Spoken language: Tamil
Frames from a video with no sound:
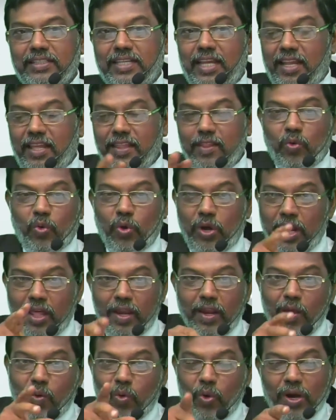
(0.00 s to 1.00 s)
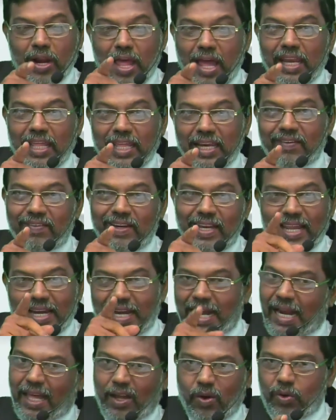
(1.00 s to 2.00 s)
சரி இது உடனே ஒரு நாள் இரவிலேயே
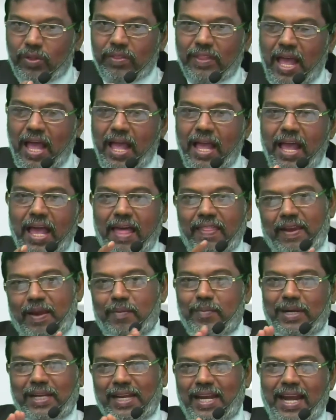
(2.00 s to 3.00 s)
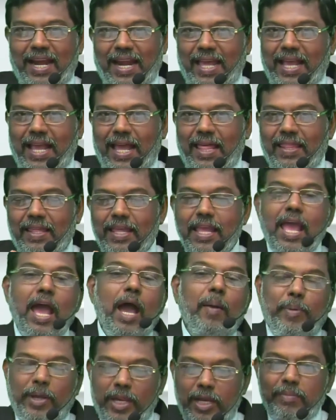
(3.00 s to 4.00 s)
நடக்கணும் தான் அதை நம்மகிட்ட நடக்காது
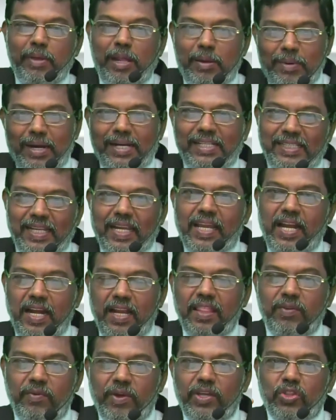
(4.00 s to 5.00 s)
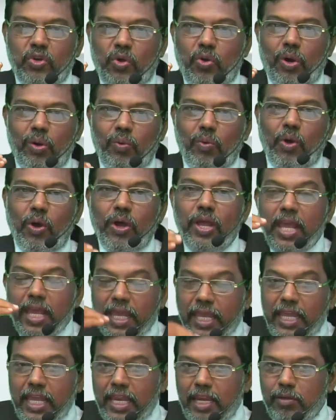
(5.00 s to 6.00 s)
அப்போ இனிமேல் மனசில் எழுதி வைத்துக்கொள்வோம்
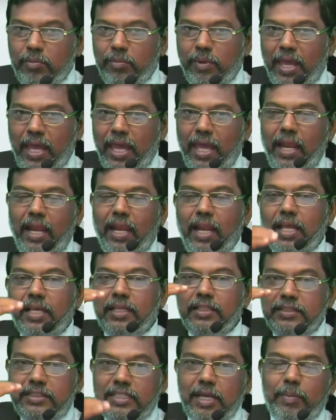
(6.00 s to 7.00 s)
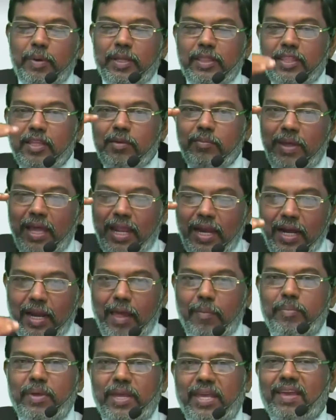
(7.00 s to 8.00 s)
இனிமேல் ஜபத்தின் மேலே
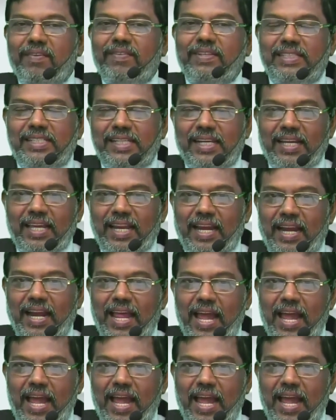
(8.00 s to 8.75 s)
நம்பிக்கை வச்சிருக்கிற